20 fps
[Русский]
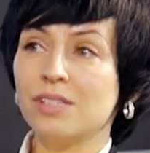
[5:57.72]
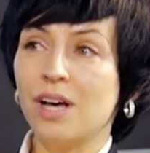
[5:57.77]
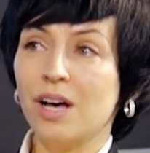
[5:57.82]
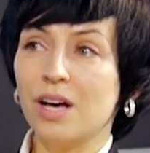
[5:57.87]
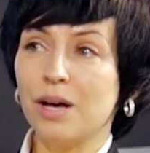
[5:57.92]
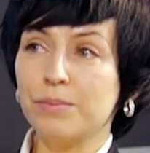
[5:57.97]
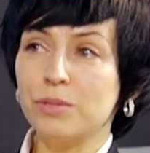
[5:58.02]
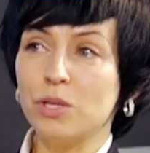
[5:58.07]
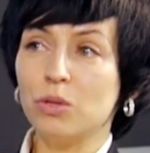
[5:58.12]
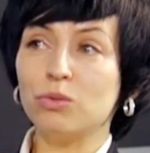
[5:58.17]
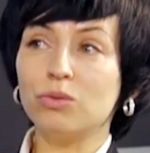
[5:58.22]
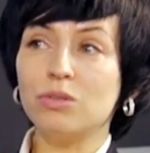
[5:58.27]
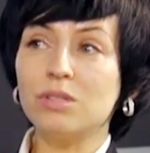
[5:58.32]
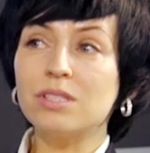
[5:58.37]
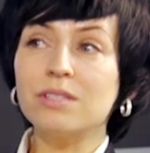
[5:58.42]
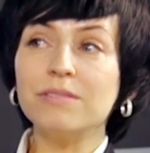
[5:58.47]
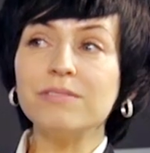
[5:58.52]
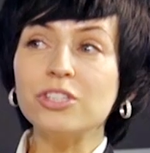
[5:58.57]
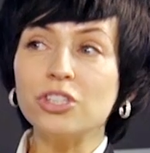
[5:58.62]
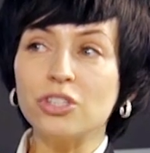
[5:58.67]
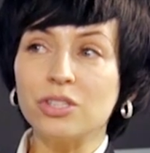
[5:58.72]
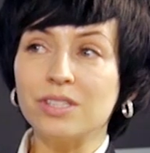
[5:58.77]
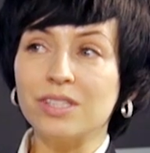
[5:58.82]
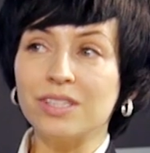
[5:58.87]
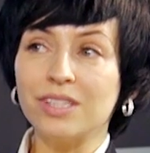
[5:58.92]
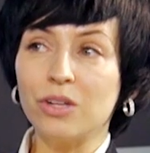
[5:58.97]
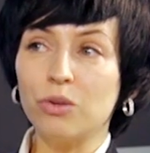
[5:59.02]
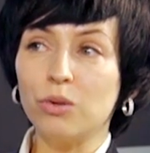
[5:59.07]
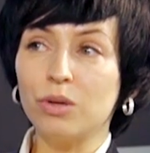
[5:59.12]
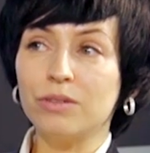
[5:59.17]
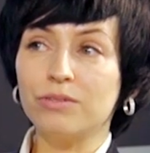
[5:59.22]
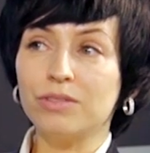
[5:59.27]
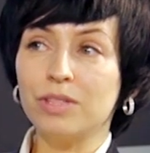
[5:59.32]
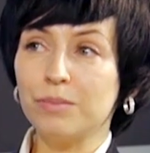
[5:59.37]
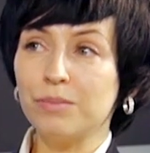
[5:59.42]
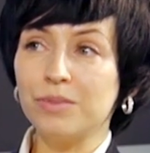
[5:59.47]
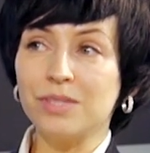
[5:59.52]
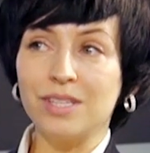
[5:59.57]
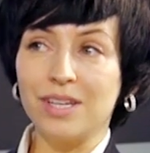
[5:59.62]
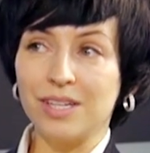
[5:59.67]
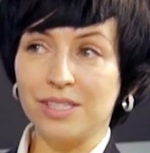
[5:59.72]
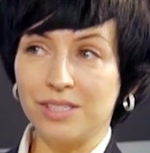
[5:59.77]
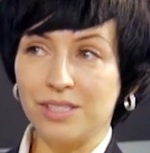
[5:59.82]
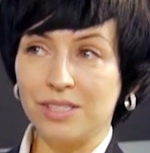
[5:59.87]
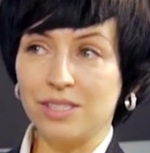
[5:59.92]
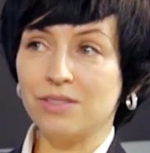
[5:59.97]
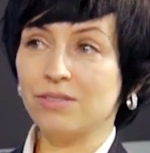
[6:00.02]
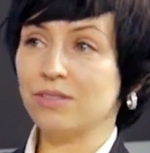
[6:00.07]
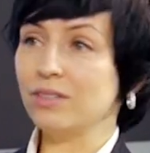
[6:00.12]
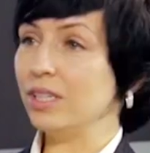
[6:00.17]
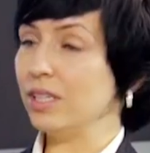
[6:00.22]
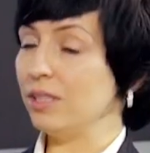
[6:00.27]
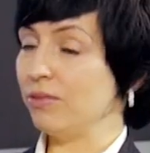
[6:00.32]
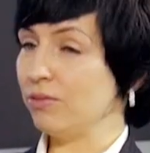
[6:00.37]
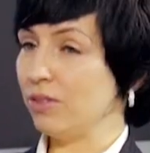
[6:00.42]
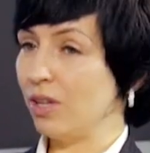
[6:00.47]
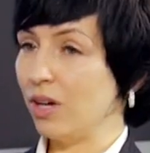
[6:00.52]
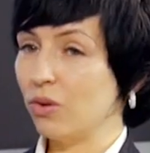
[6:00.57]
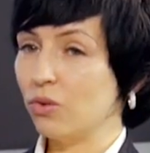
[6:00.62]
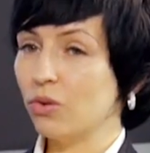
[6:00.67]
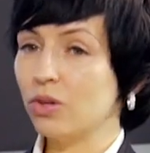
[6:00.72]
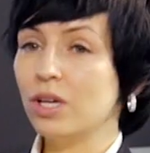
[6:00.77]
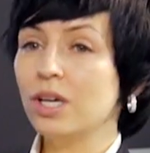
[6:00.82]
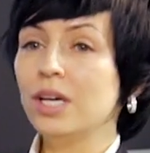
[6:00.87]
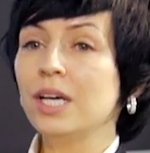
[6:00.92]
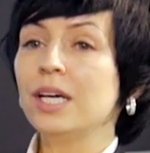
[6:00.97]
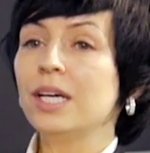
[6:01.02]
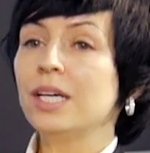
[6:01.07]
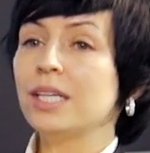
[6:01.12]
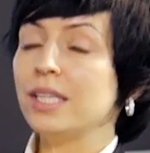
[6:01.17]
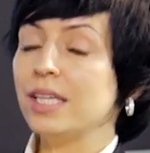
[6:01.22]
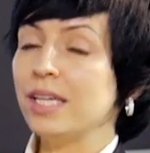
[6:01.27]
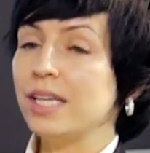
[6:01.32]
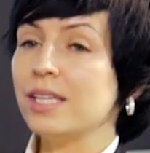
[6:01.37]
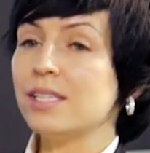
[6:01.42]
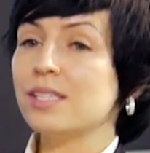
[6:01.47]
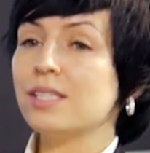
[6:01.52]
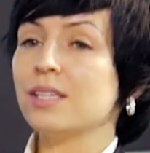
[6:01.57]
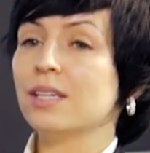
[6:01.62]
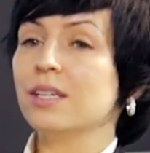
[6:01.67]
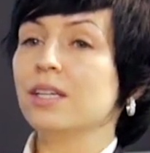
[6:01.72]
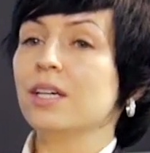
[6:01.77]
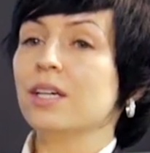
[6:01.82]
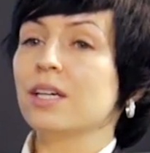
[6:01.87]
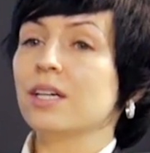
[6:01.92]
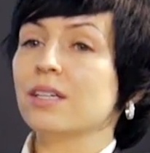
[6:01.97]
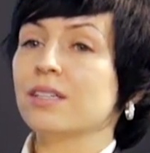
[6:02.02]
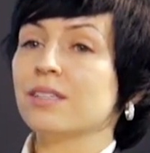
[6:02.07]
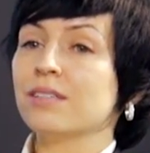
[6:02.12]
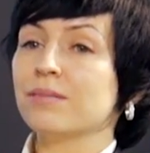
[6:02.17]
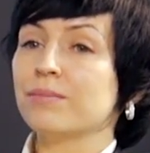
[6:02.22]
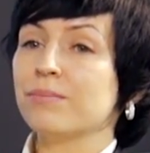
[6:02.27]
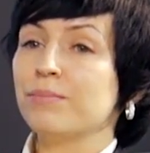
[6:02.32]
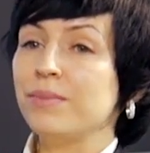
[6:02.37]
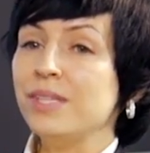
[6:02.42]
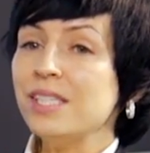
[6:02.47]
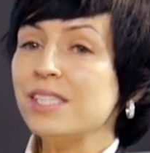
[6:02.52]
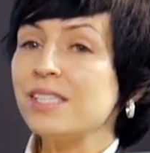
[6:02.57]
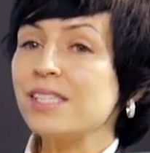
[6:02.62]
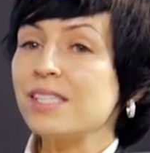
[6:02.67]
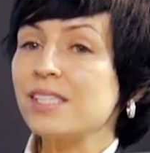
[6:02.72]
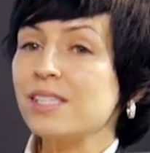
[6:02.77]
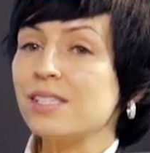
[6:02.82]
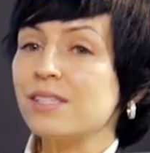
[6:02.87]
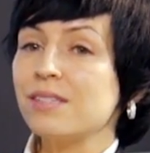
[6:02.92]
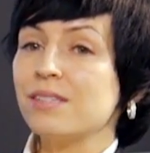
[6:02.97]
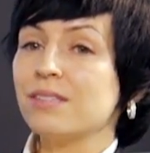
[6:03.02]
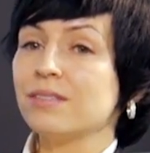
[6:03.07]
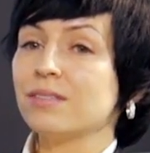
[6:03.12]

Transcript: абсолютно завышенные налоговые обязательства. Это второе. Третье. Э, бизнес